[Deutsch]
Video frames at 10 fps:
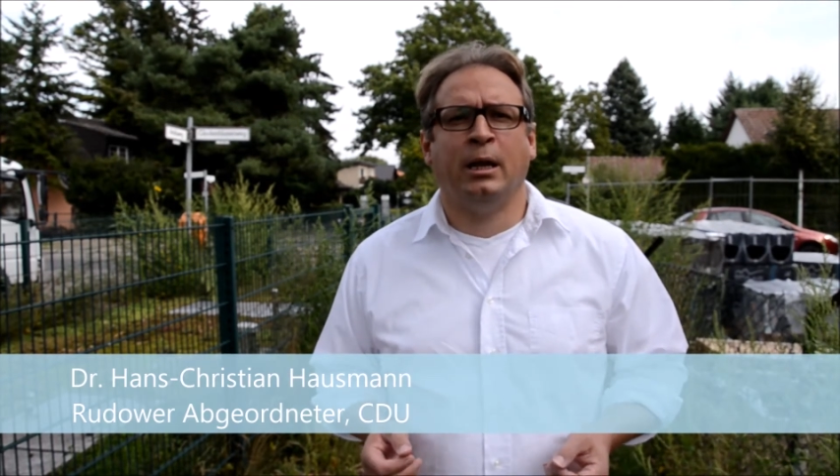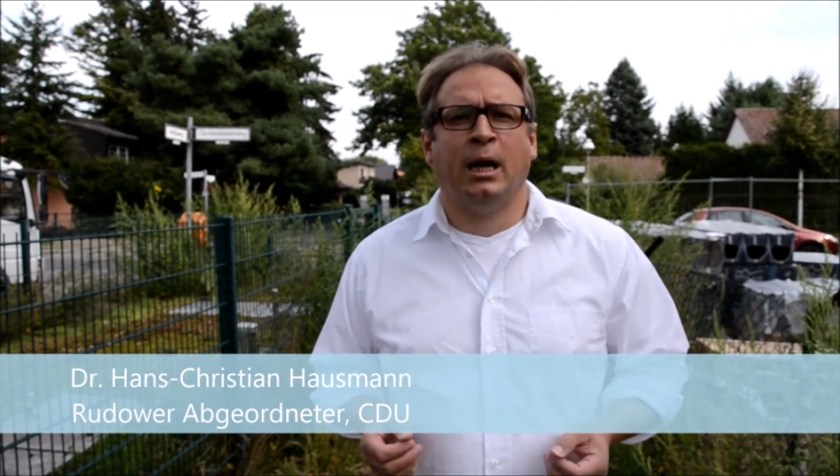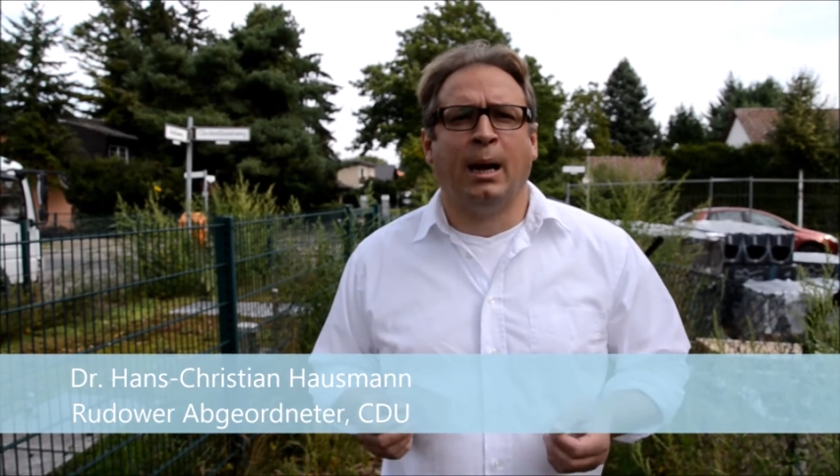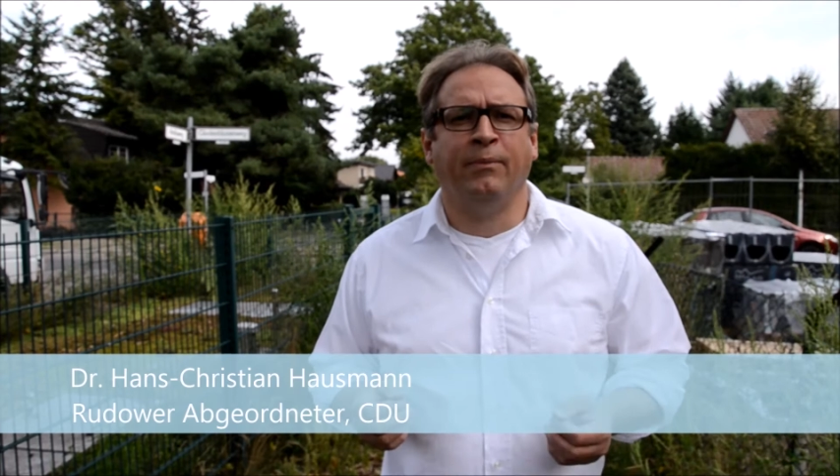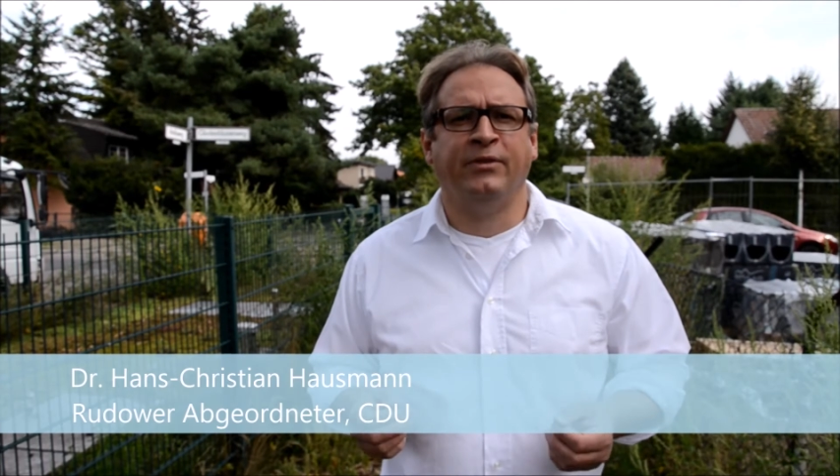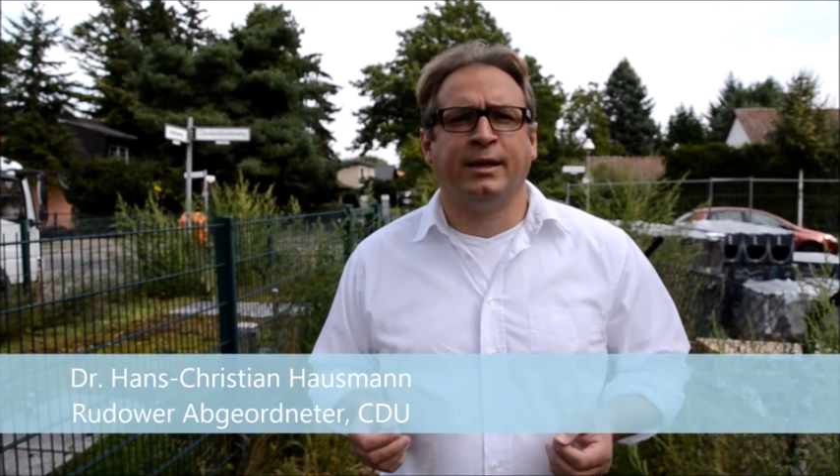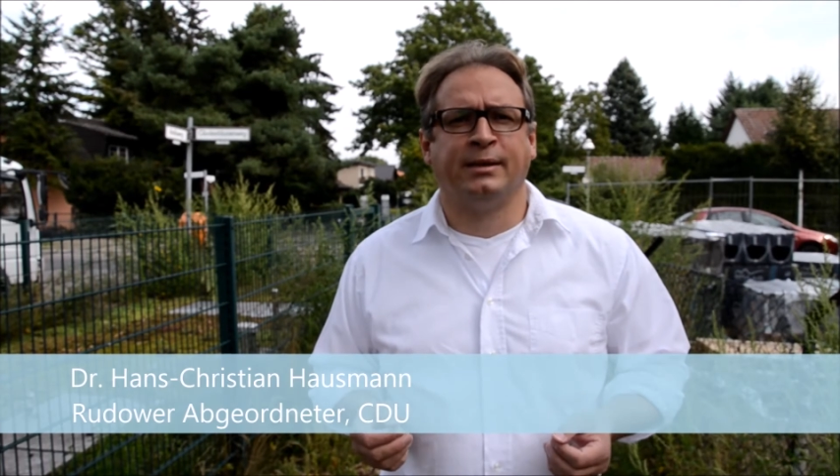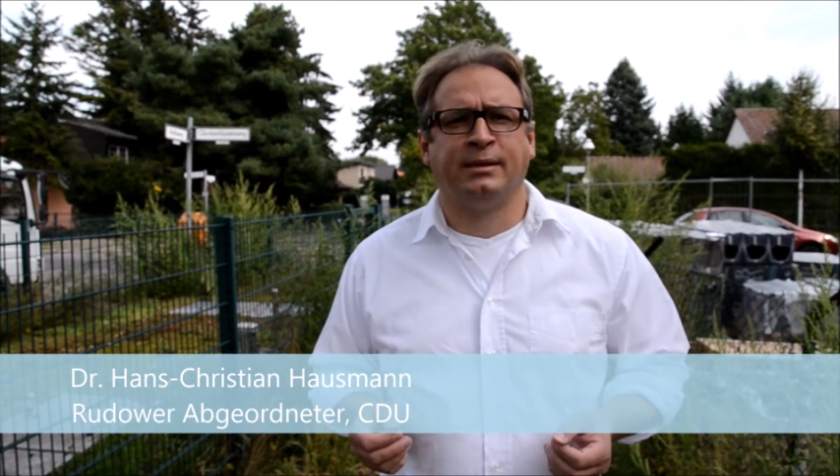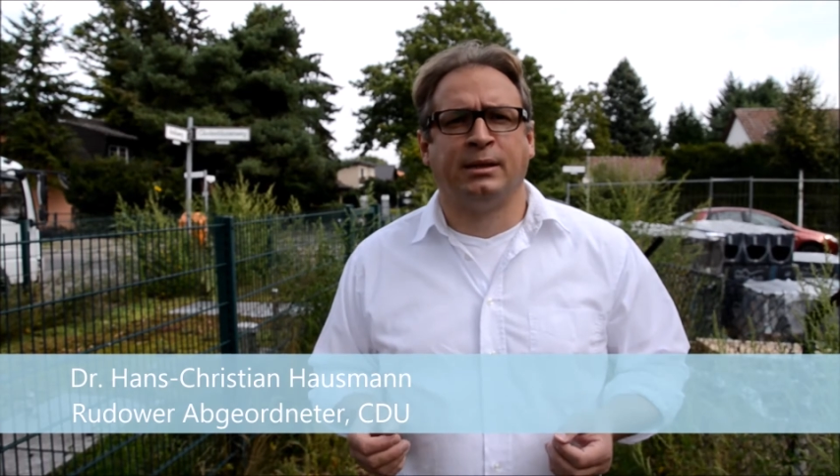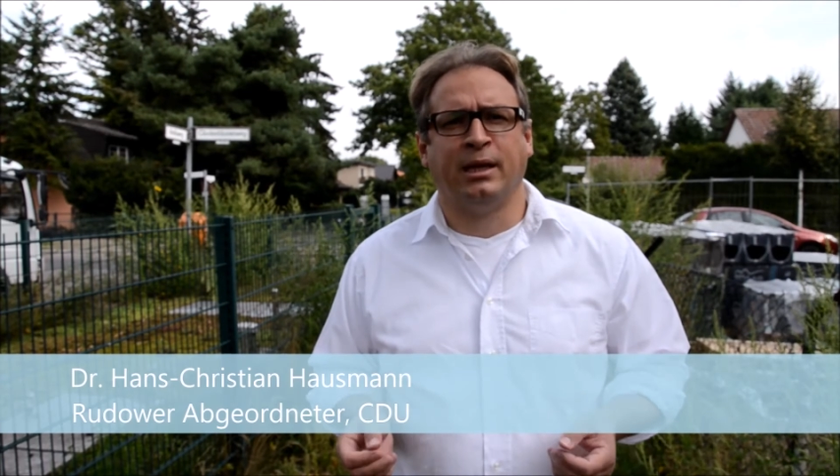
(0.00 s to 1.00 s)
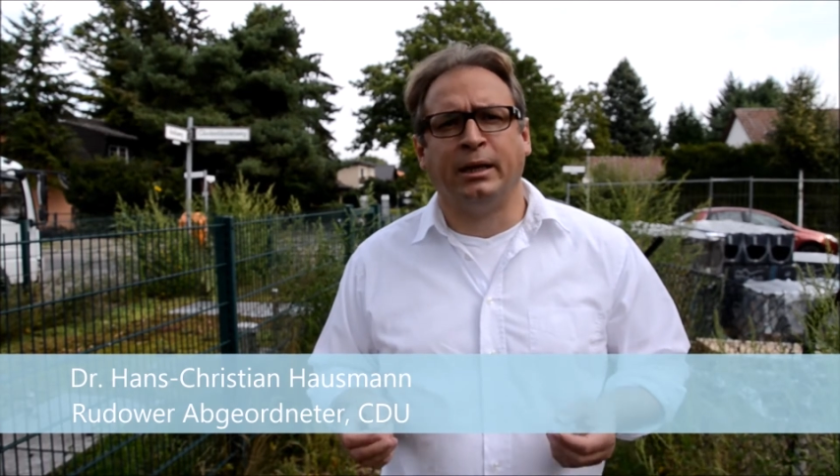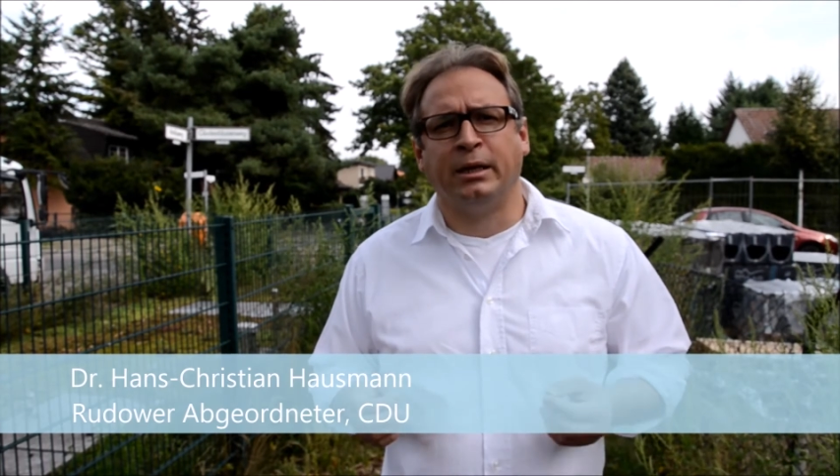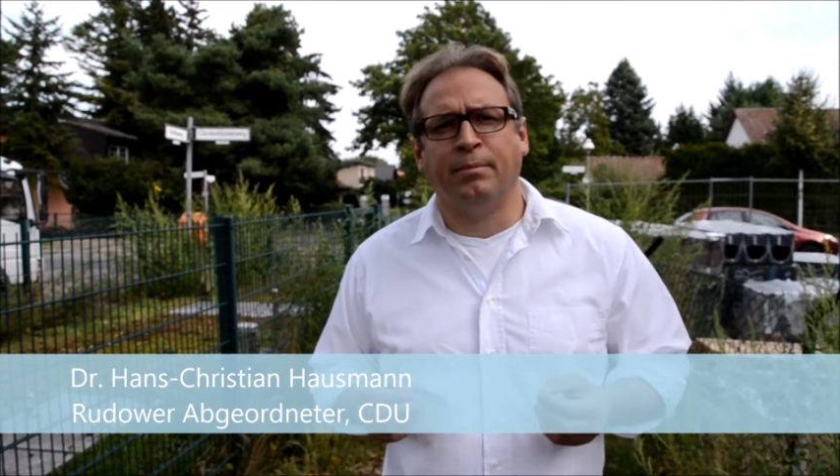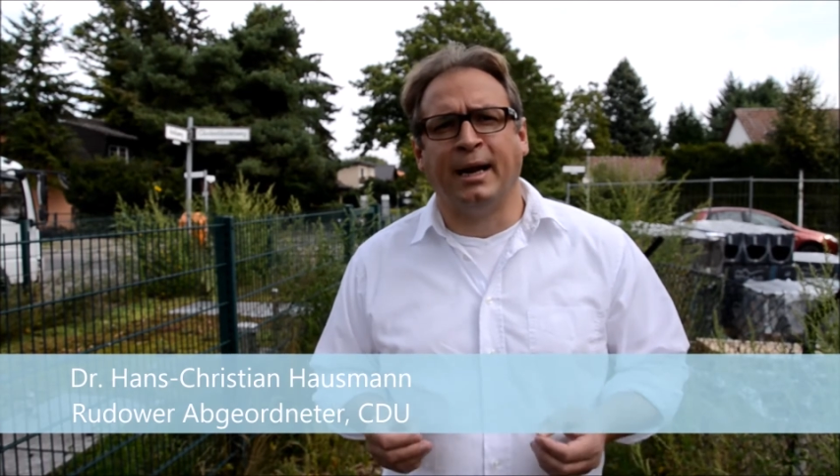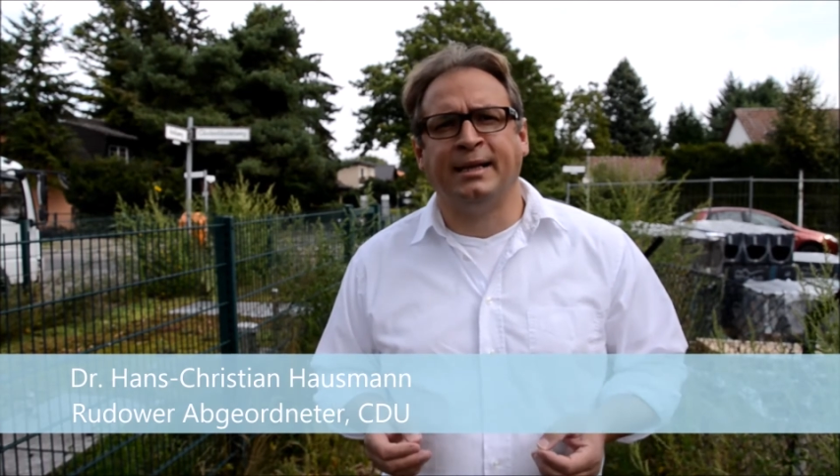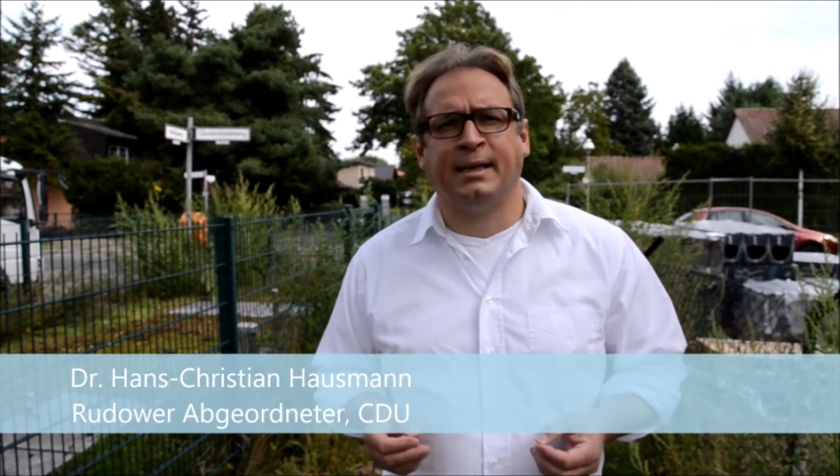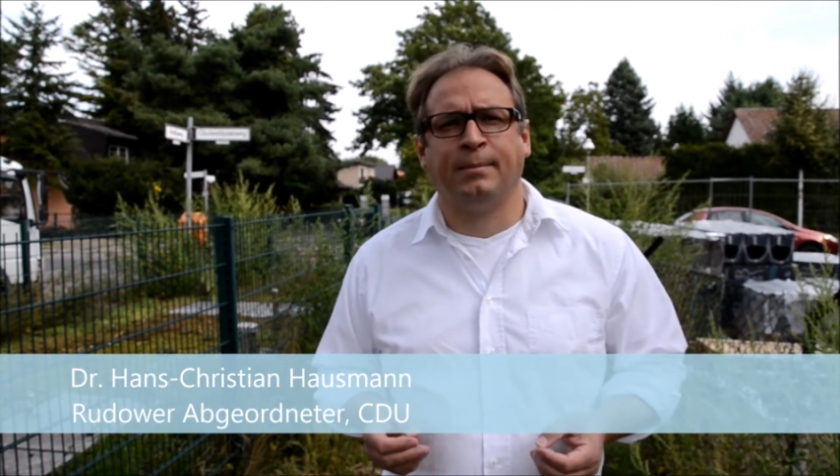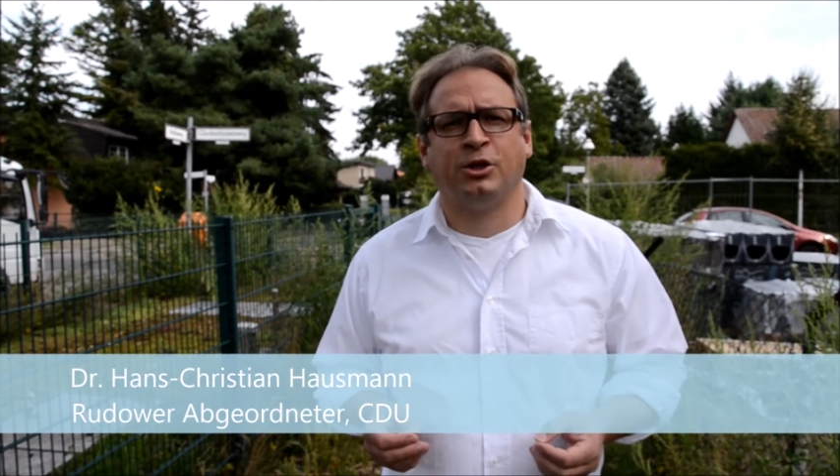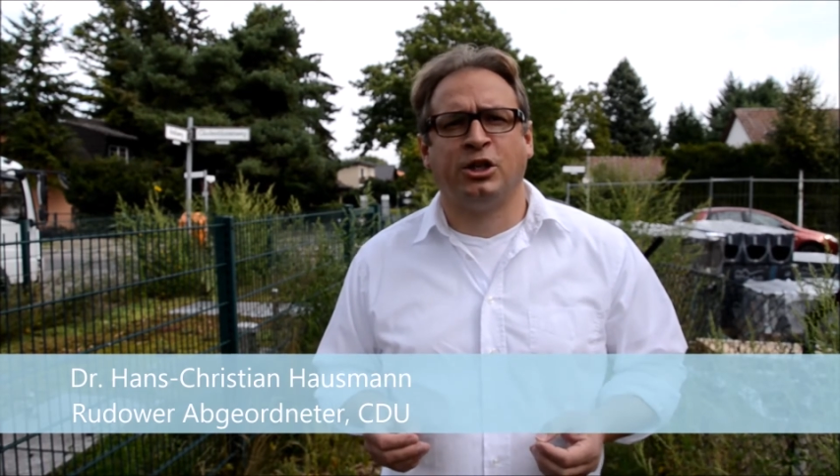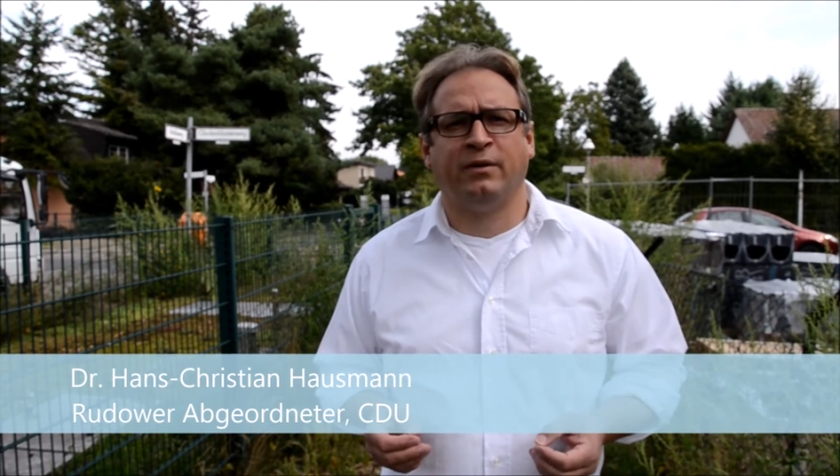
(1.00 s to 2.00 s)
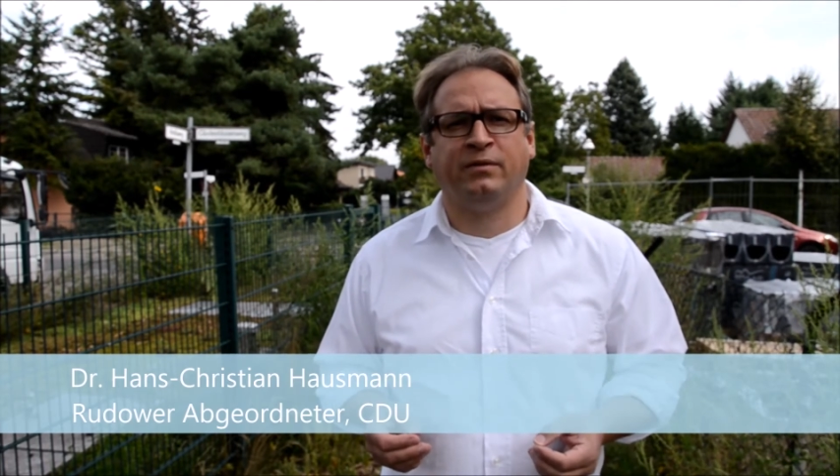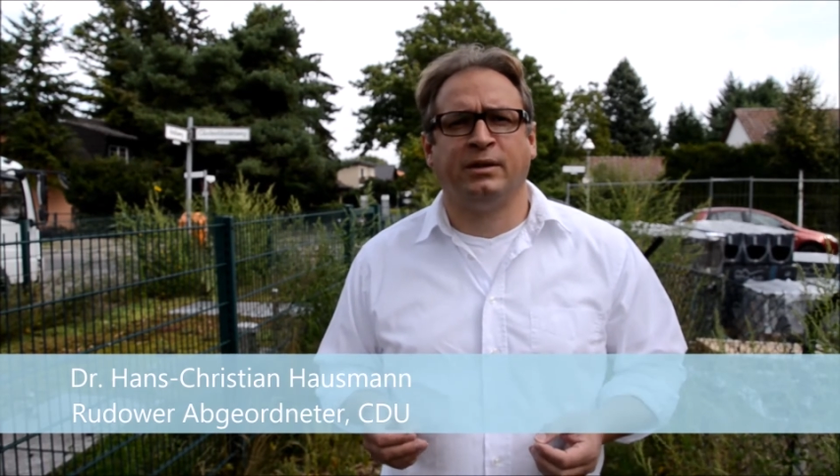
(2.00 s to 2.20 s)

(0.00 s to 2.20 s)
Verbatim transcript: haben wir es dann gemeinsam geschafft,